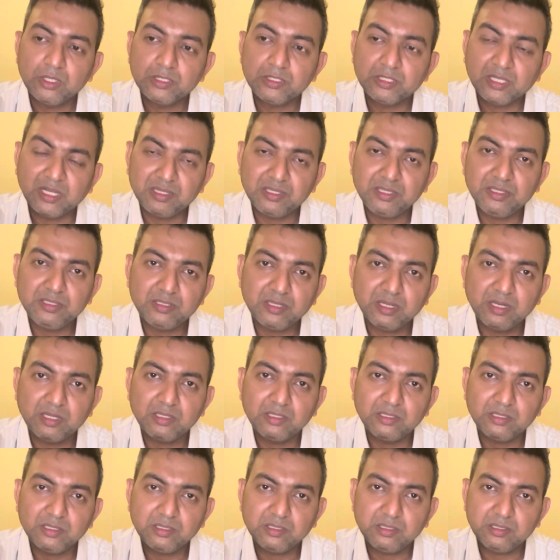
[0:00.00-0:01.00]
साथ ही साथ
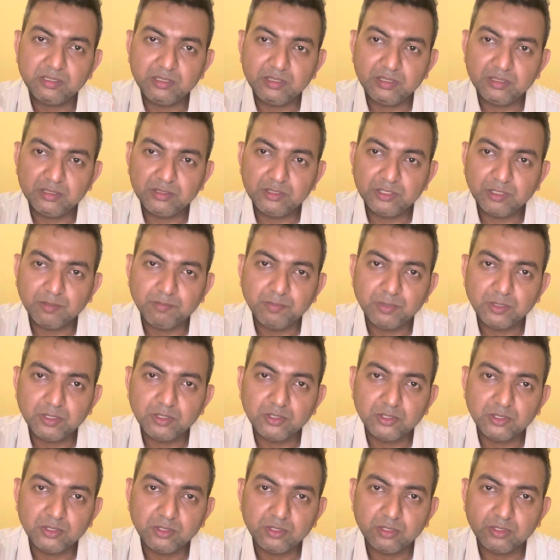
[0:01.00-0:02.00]
जब आ,